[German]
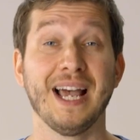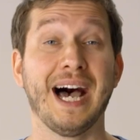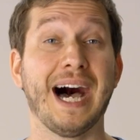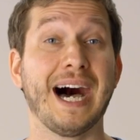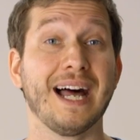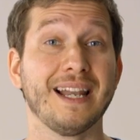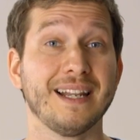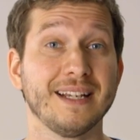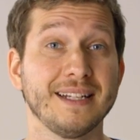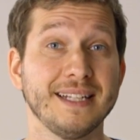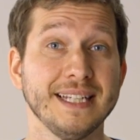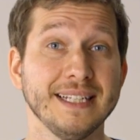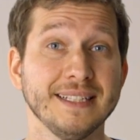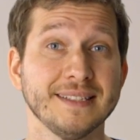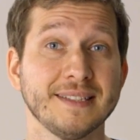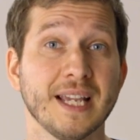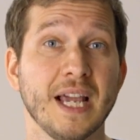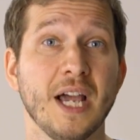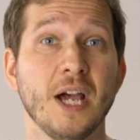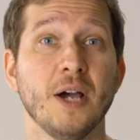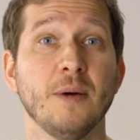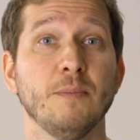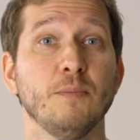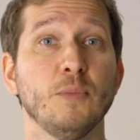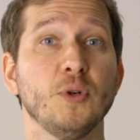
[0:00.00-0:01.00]
Allerdings
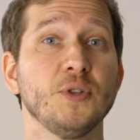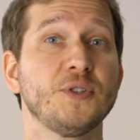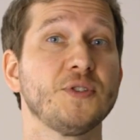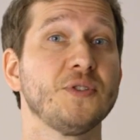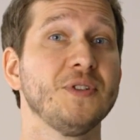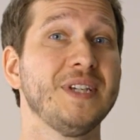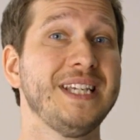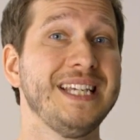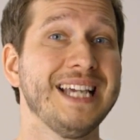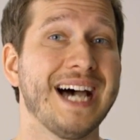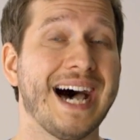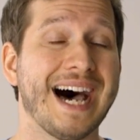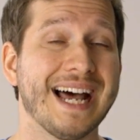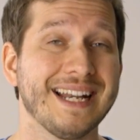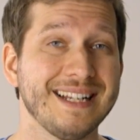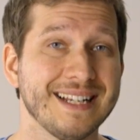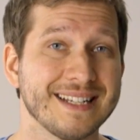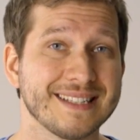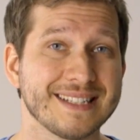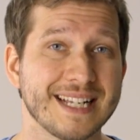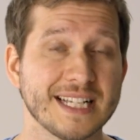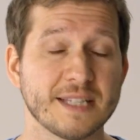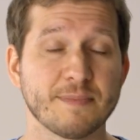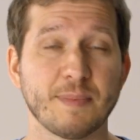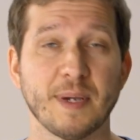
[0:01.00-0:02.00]
musst du hier
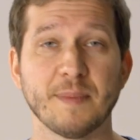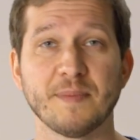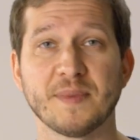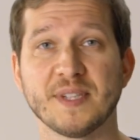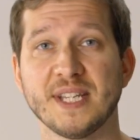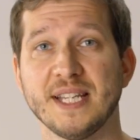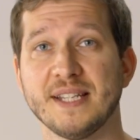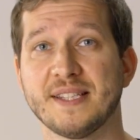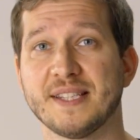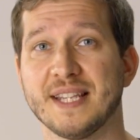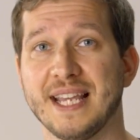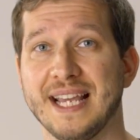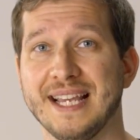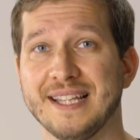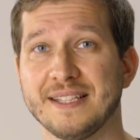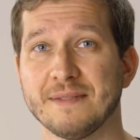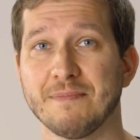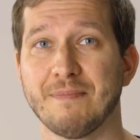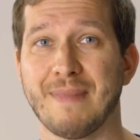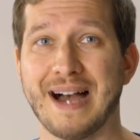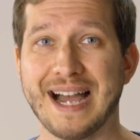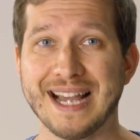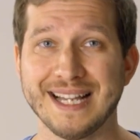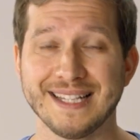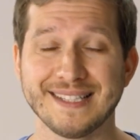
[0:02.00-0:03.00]
anders als beim CCS
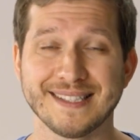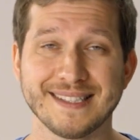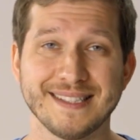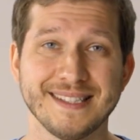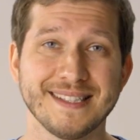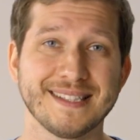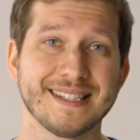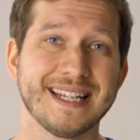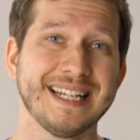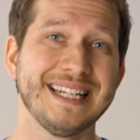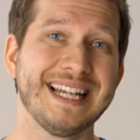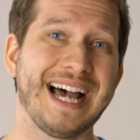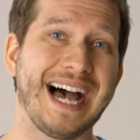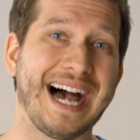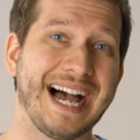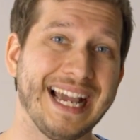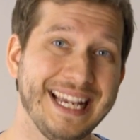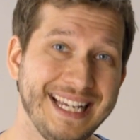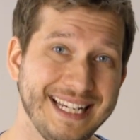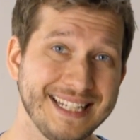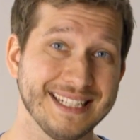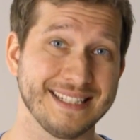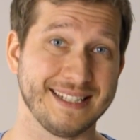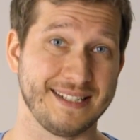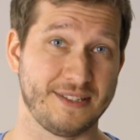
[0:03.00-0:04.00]
meistens dein
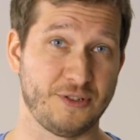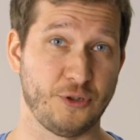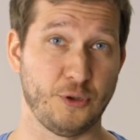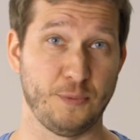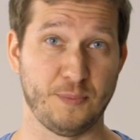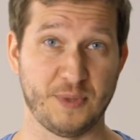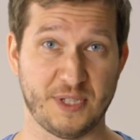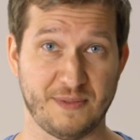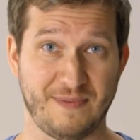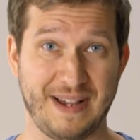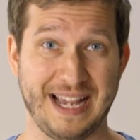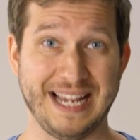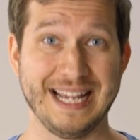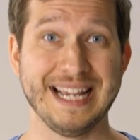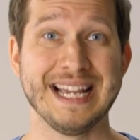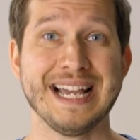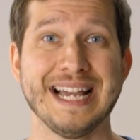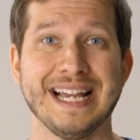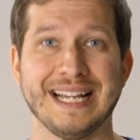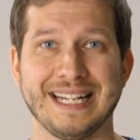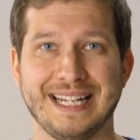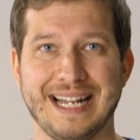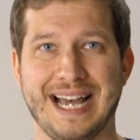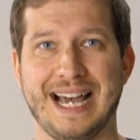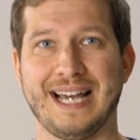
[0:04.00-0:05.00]
eigenes Typ 2
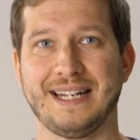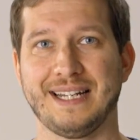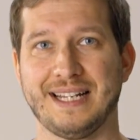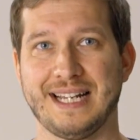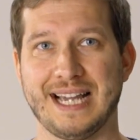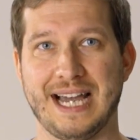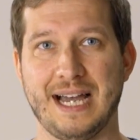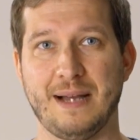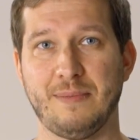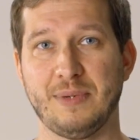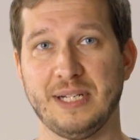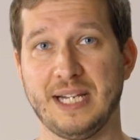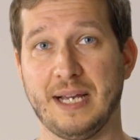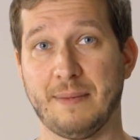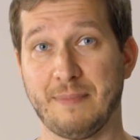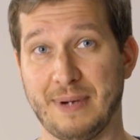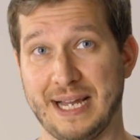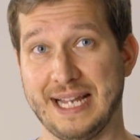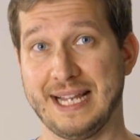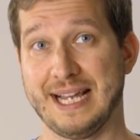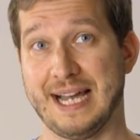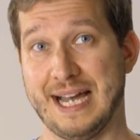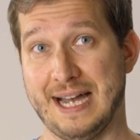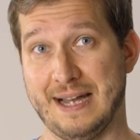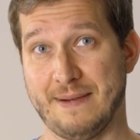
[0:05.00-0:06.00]
Ladekabel
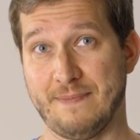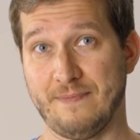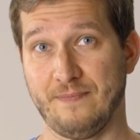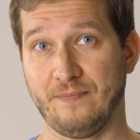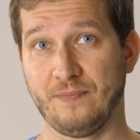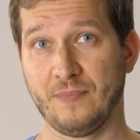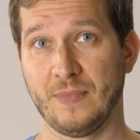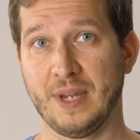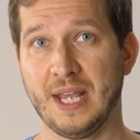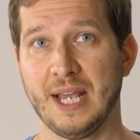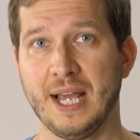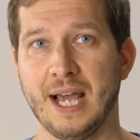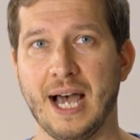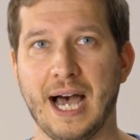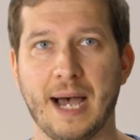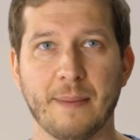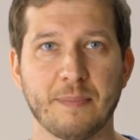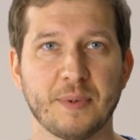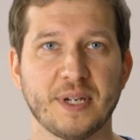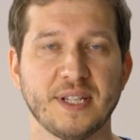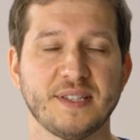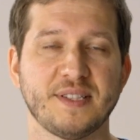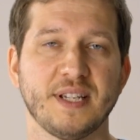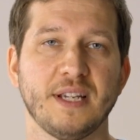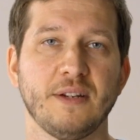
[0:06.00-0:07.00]
dabei haben.
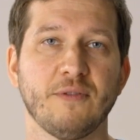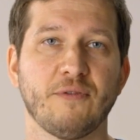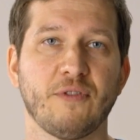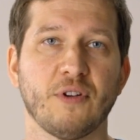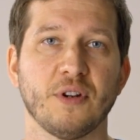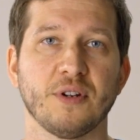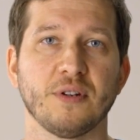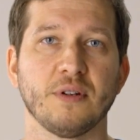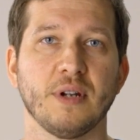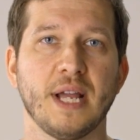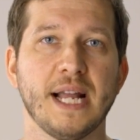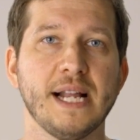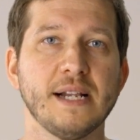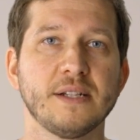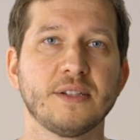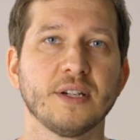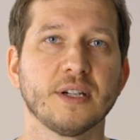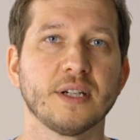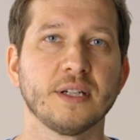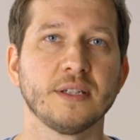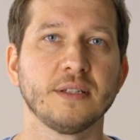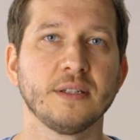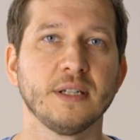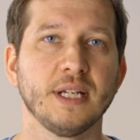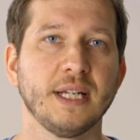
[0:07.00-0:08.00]
Abgesehen von
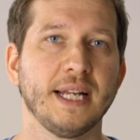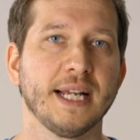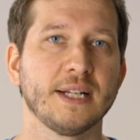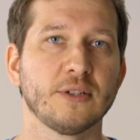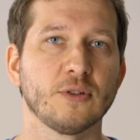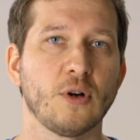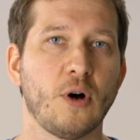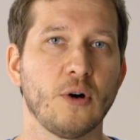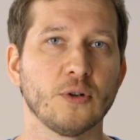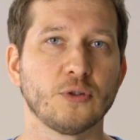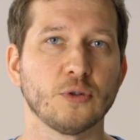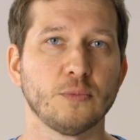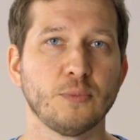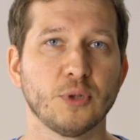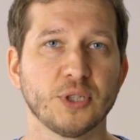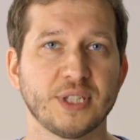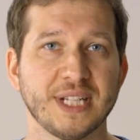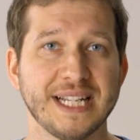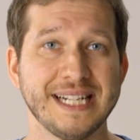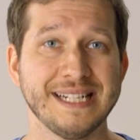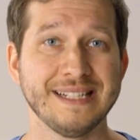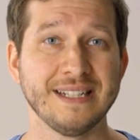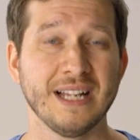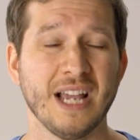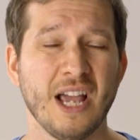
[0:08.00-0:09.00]
älteren
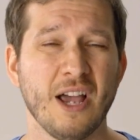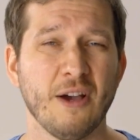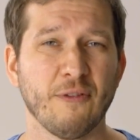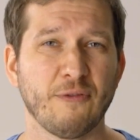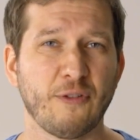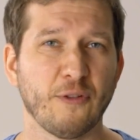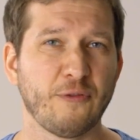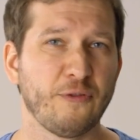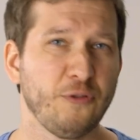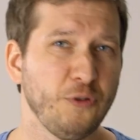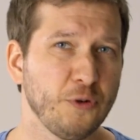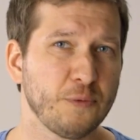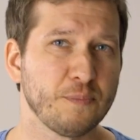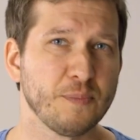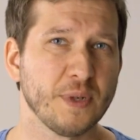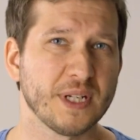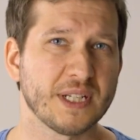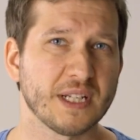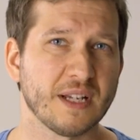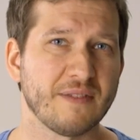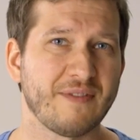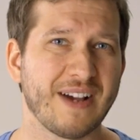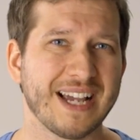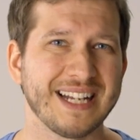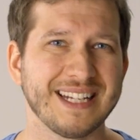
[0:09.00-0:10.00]
Elektroautomodellen verfügt
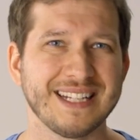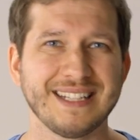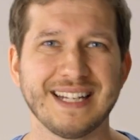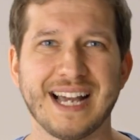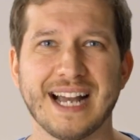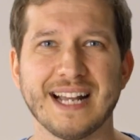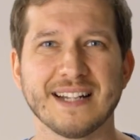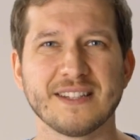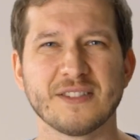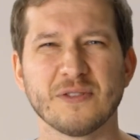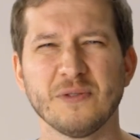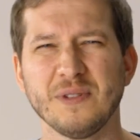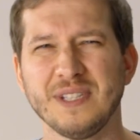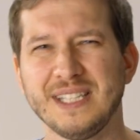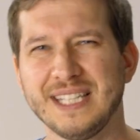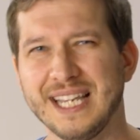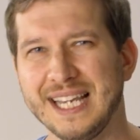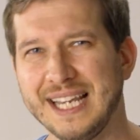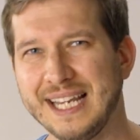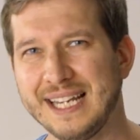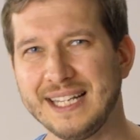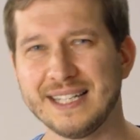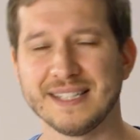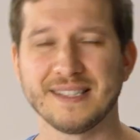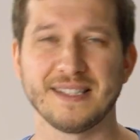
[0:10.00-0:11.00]
mittlerweile nahezu
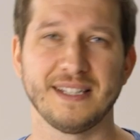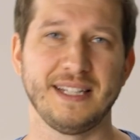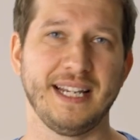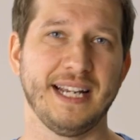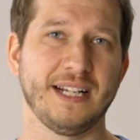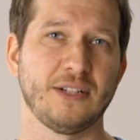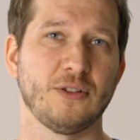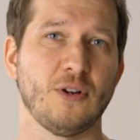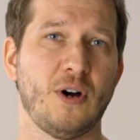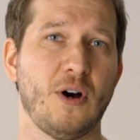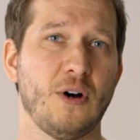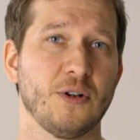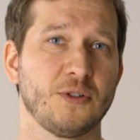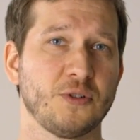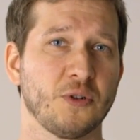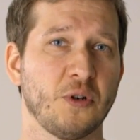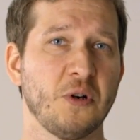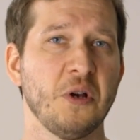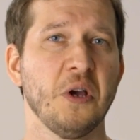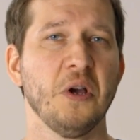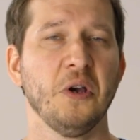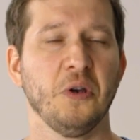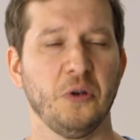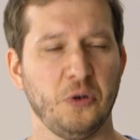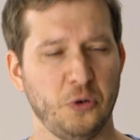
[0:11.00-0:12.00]
jedes
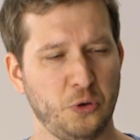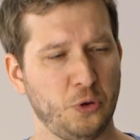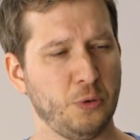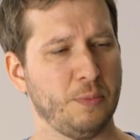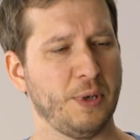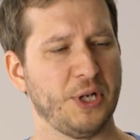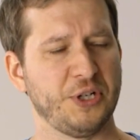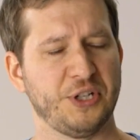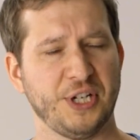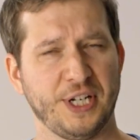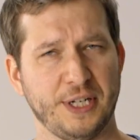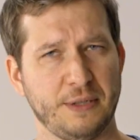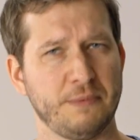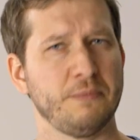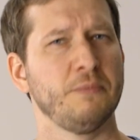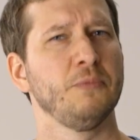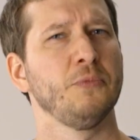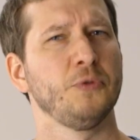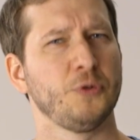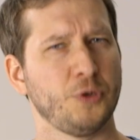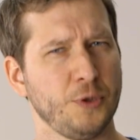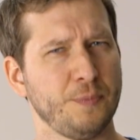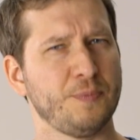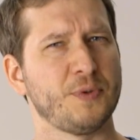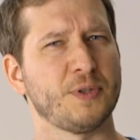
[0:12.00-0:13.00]
Elektroauto über den
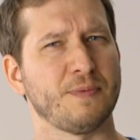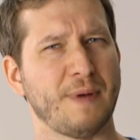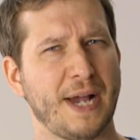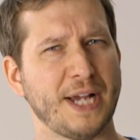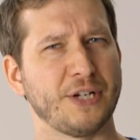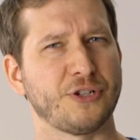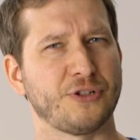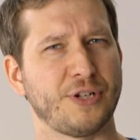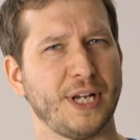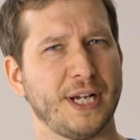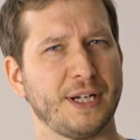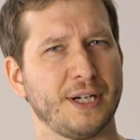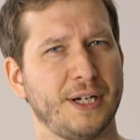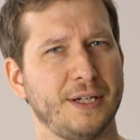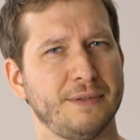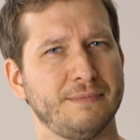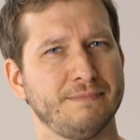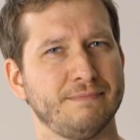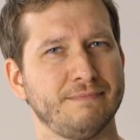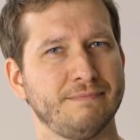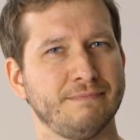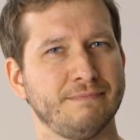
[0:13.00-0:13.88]
Typ 2 Stecker.